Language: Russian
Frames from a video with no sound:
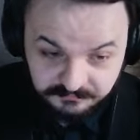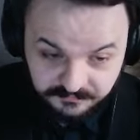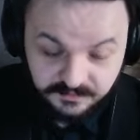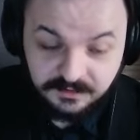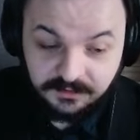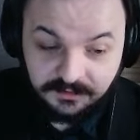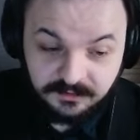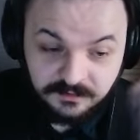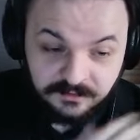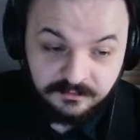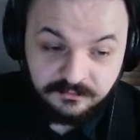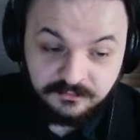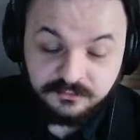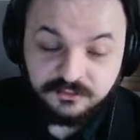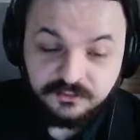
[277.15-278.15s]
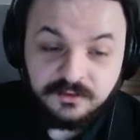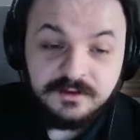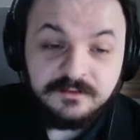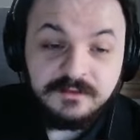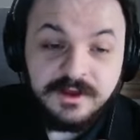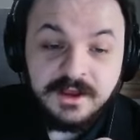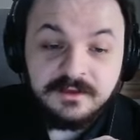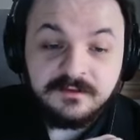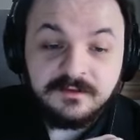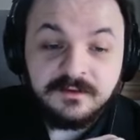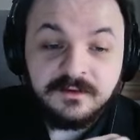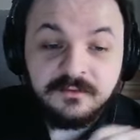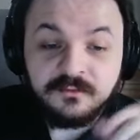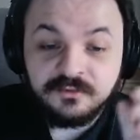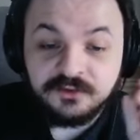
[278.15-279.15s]
И что
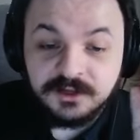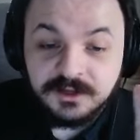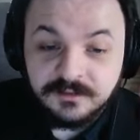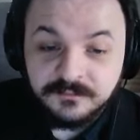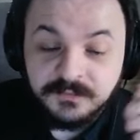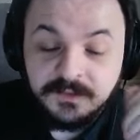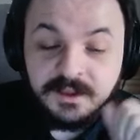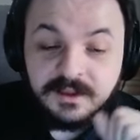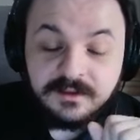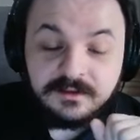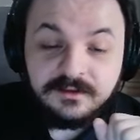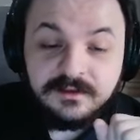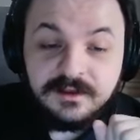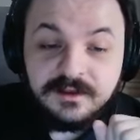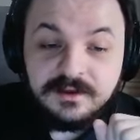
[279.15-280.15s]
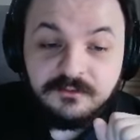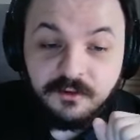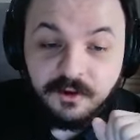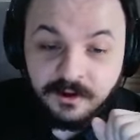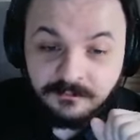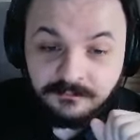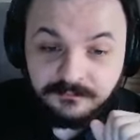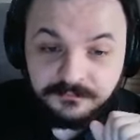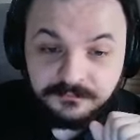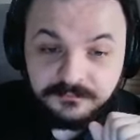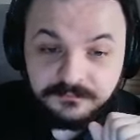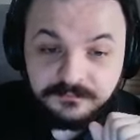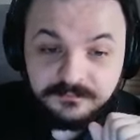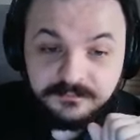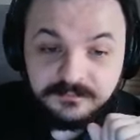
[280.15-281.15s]
является уже для него
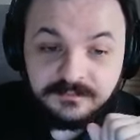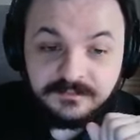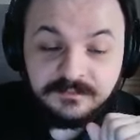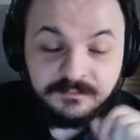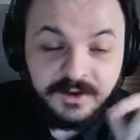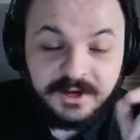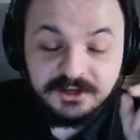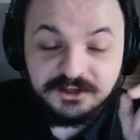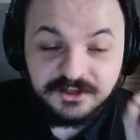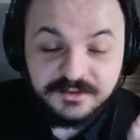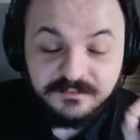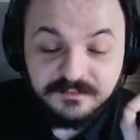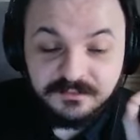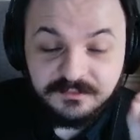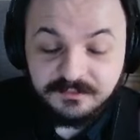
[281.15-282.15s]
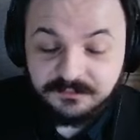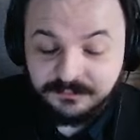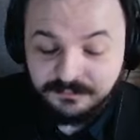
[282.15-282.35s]
большим,